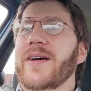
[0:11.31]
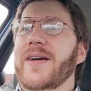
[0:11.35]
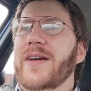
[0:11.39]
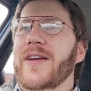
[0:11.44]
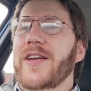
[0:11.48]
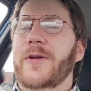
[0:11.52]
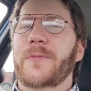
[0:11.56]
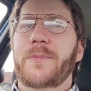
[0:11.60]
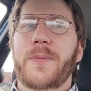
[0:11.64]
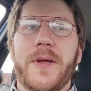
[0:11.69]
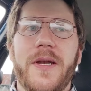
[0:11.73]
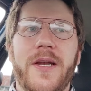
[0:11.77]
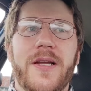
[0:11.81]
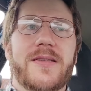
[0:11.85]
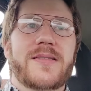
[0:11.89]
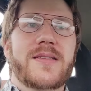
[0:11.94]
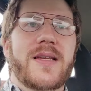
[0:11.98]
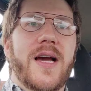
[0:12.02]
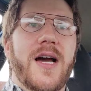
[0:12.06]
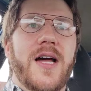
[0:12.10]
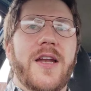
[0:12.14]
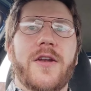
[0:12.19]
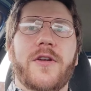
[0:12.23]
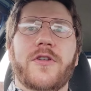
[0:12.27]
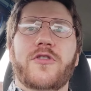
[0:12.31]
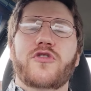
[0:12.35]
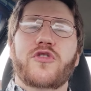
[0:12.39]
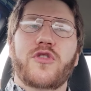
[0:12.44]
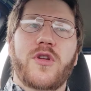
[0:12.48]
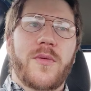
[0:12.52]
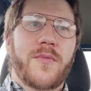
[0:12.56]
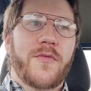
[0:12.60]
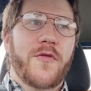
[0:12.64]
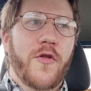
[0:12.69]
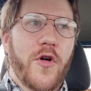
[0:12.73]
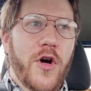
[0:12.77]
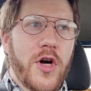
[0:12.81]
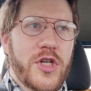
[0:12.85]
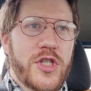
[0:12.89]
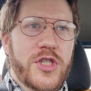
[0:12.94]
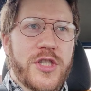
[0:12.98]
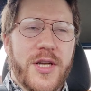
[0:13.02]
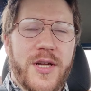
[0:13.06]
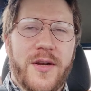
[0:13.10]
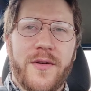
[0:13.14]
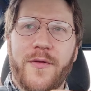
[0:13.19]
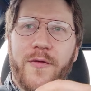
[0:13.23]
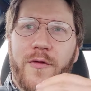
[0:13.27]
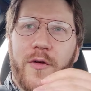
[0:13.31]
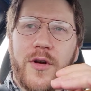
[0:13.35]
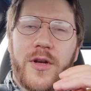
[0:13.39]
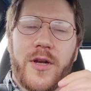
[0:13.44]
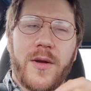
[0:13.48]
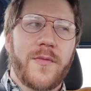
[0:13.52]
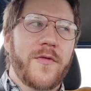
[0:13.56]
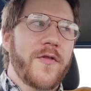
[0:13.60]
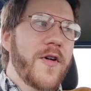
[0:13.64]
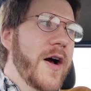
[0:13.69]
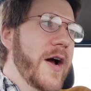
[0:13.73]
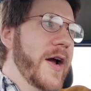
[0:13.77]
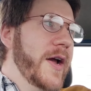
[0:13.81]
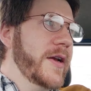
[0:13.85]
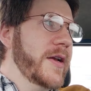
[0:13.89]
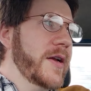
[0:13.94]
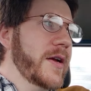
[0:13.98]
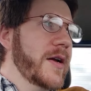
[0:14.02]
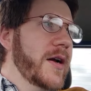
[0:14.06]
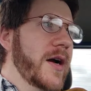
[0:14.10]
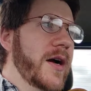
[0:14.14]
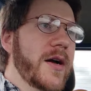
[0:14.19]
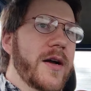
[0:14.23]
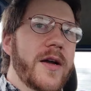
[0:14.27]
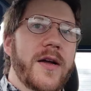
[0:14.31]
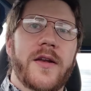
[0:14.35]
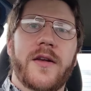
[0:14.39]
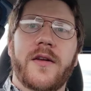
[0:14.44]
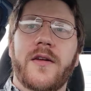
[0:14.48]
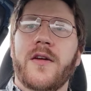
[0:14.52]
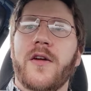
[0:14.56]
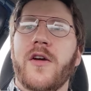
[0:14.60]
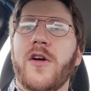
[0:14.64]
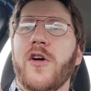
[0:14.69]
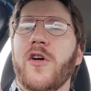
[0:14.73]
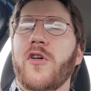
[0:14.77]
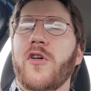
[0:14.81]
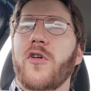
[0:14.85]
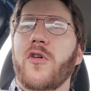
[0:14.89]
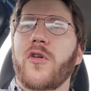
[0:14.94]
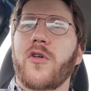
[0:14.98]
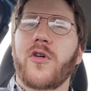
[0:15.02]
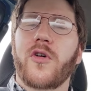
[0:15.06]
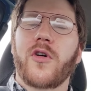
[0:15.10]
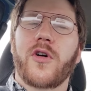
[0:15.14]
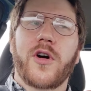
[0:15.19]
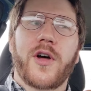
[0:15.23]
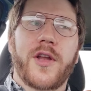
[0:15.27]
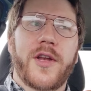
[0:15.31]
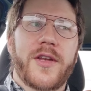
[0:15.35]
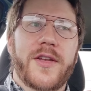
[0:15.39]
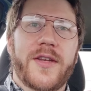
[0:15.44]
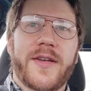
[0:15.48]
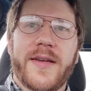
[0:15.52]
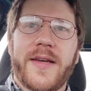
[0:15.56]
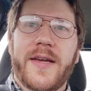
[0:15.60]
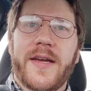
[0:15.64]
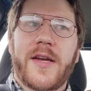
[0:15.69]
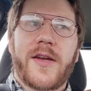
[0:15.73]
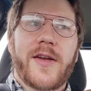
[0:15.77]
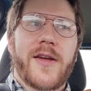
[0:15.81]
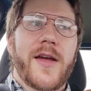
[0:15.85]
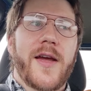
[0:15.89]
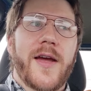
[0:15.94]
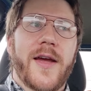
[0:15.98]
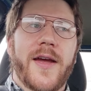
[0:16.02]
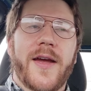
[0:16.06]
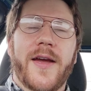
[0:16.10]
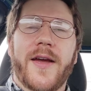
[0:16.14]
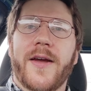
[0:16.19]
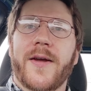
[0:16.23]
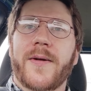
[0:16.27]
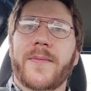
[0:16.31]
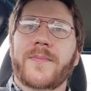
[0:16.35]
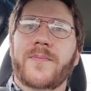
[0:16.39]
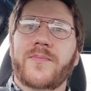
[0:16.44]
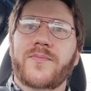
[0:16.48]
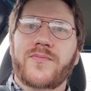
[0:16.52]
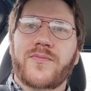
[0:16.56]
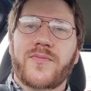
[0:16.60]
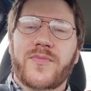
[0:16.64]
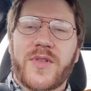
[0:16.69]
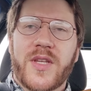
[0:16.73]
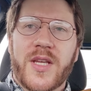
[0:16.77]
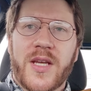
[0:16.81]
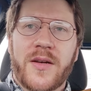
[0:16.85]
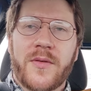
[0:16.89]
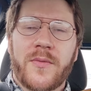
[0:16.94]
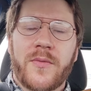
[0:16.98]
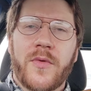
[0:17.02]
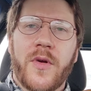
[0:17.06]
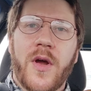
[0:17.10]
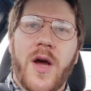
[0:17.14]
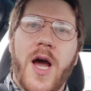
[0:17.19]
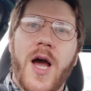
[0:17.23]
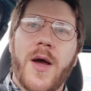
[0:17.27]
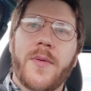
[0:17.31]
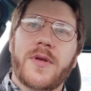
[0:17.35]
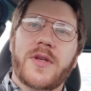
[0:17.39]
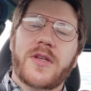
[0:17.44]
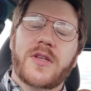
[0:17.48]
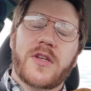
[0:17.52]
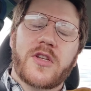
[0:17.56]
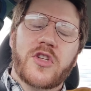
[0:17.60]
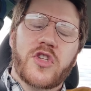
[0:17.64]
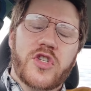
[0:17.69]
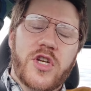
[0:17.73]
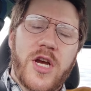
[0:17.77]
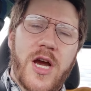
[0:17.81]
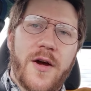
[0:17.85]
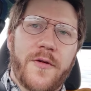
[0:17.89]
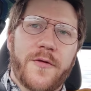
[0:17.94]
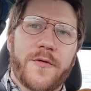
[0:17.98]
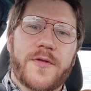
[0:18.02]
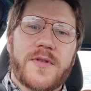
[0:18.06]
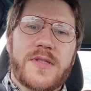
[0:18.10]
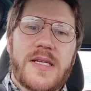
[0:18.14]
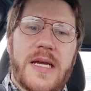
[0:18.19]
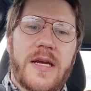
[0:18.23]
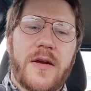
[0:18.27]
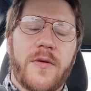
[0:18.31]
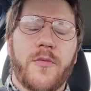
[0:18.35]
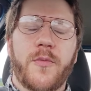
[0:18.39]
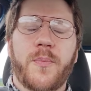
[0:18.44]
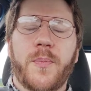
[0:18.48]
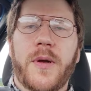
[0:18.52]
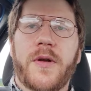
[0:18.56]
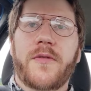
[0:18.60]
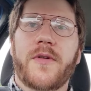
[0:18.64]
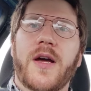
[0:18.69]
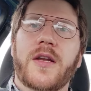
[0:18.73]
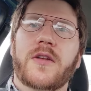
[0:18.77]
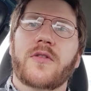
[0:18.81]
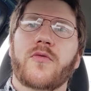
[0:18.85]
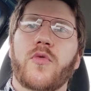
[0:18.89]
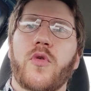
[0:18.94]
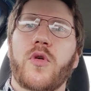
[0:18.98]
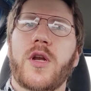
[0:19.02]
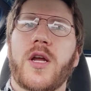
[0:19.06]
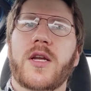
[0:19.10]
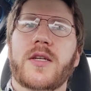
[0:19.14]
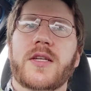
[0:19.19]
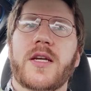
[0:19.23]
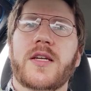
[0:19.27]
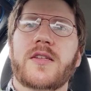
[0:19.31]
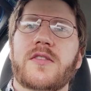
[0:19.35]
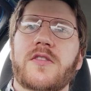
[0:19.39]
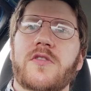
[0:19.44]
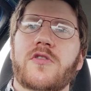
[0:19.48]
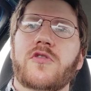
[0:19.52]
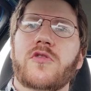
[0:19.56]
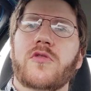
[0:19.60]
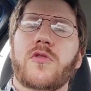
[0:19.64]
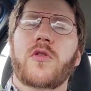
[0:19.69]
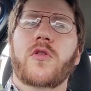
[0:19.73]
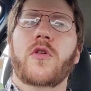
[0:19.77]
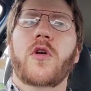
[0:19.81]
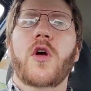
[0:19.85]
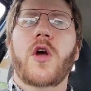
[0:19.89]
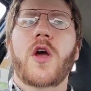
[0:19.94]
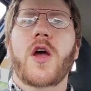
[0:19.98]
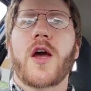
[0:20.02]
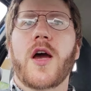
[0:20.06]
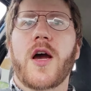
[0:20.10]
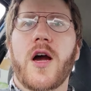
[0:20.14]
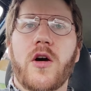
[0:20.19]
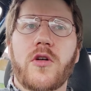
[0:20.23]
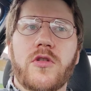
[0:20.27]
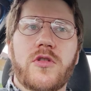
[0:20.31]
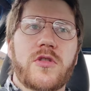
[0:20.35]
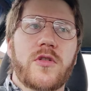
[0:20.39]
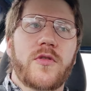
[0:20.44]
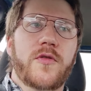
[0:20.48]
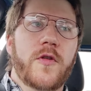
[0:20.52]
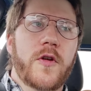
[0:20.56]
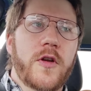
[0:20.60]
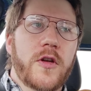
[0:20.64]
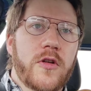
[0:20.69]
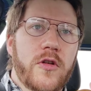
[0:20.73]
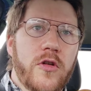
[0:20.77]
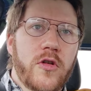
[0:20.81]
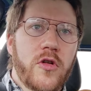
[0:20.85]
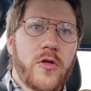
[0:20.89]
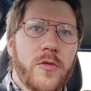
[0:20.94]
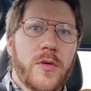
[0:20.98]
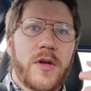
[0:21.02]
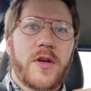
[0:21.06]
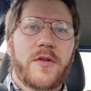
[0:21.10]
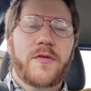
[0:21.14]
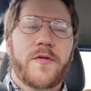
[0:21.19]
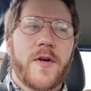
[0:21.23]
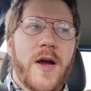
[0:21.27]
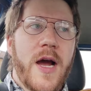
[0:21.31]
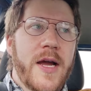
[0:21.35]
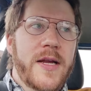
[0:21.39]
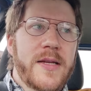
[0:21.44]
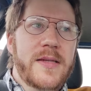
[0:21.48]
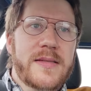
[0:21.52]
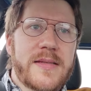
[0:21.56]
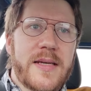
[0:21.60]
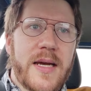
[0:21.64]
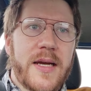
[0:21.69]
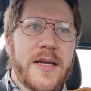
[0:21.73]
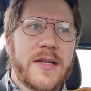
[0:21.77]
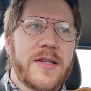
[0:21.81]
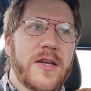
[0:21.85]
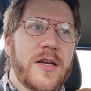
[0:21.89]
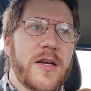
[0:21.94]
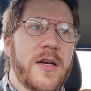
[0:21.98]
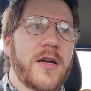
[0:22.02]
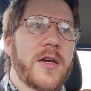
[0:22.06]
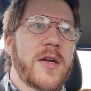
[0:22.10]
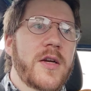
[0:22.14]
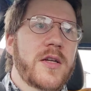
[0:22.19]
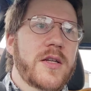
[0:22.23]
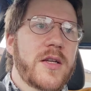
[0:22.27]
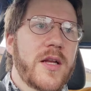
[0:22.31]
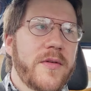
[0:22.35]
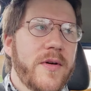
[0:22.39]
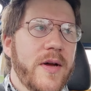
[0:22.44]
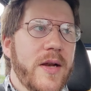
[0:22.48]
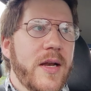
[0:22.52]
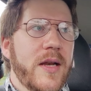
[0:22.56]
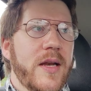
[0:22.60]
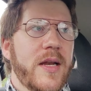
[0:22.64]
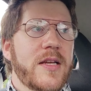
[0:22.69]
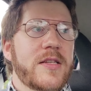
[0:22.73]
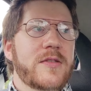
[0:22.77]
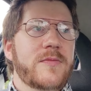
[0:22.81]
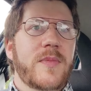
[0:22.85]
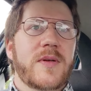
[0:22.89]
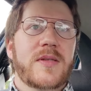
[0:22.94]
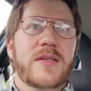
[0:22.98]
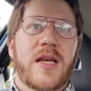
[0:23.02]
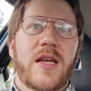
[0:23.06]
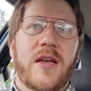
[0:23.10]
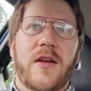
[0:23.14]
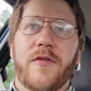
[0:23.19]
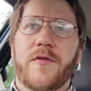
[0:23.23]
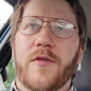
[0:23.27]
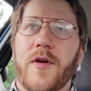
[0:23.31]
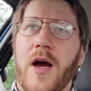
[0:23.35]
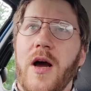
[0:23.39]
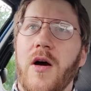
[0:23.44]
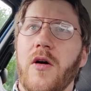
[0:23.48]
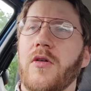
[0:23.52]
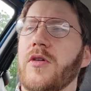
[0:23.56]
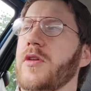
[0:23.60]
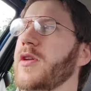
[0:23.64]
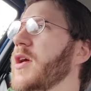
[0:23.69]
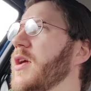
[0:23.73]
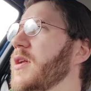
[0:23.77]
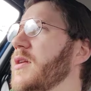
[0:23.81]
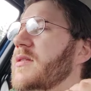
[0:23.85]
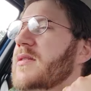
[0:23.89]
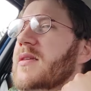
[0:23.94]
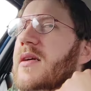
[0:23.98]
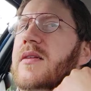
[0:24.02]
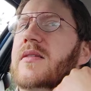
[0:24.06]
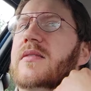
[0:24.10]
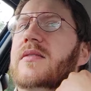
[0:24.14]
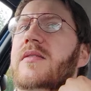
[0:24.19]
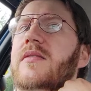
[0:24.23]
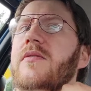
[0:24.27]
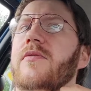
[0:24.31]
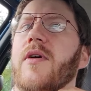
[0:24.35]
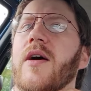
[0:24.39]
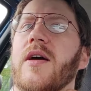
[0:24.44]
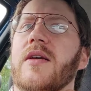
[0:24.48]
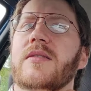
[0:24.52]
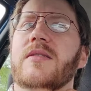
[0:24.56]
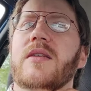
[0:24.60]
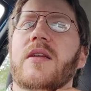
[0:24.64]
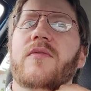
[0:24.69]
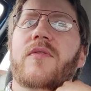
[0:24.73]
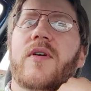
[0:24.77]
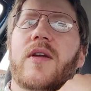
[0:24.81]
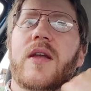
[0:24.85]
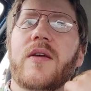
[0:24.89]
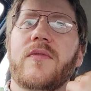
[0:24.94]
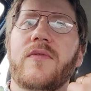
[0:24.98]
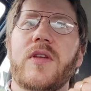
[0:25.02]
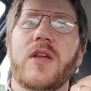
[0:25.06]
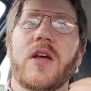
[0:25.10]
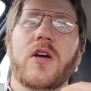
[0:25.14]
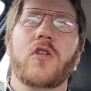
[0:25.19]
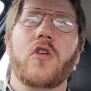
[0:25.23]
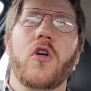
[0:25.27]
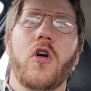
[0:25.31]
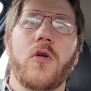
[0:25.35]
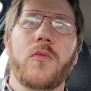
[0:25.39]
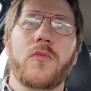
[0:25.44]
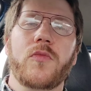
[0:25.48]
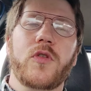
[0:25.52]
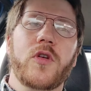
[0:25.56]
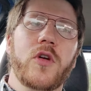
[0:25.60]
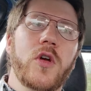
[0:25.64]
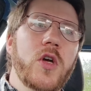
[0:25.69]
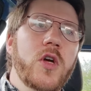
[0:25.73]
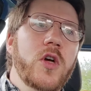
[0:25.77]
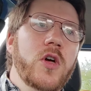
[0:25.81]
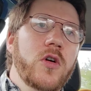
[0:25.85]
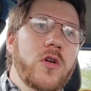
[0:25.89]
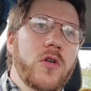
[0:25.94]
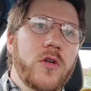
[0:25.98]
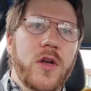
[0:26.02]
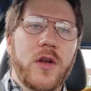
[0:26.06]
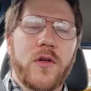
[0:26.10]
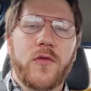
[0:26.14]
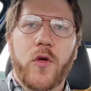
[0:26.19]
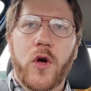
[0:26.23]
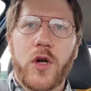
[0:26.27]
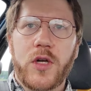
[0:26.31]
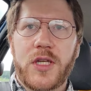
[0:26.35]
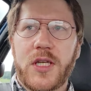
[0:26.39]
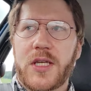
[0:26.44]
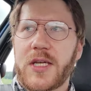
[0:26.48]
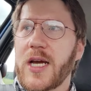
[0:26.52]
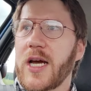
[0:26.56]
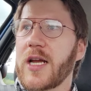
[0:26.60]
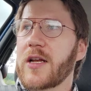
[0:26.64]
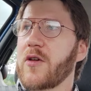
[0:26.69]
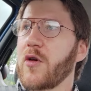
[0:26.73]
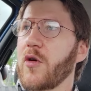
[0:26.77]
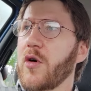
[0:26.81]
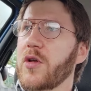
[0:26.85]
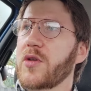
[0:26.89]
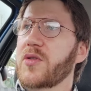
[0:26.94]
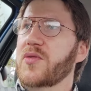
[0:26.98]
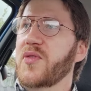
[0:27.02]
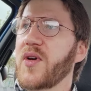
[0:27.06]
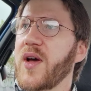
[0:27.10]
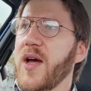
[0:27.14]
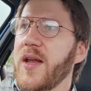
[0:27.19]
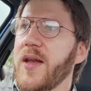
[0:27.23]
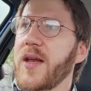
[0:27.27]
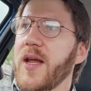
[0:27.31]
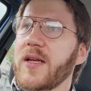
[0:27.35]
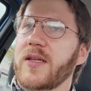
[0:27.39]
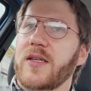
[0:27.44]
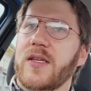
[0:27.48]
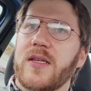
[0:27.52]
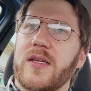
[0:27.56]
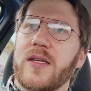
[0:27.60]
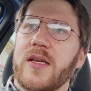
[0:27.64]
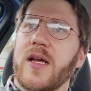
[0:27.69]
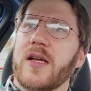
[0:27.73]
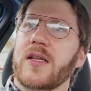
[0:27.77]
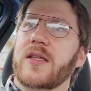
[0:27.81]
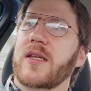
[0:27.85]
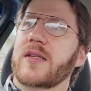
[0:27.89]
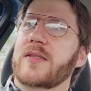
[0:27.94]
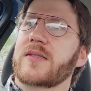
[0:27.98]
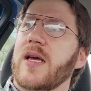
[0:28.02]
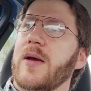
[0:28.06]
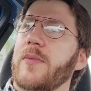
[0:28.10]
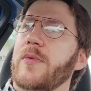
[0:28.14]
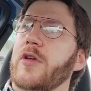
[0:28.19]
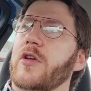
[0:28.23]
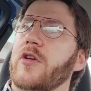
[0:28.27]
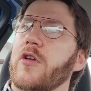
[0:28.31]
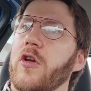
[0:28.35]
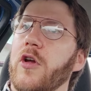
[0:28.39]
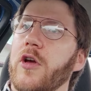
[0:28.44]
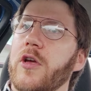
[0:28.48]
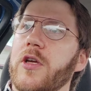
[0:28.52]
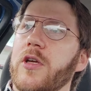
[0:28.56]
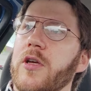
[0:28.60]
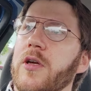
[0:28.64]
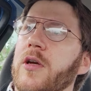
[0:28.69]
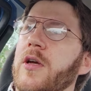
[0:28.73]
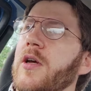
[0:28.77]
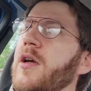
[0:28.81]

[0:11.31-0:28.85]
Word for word: Ich bin jetzt gerade zu dem Vorstand von dem Verein gegangen und ähm, dann habe ich geschafft, seine private Wohnadresse zu, herauszufinden über die Vereinsseite. Da war dann erstmal seine Frau, die hat gesagt, sie weiß nicht, wann er wiederkommt. Und dann wollte ich gerade losfahren, hatte ich gedacht, jetzt habe ich Glück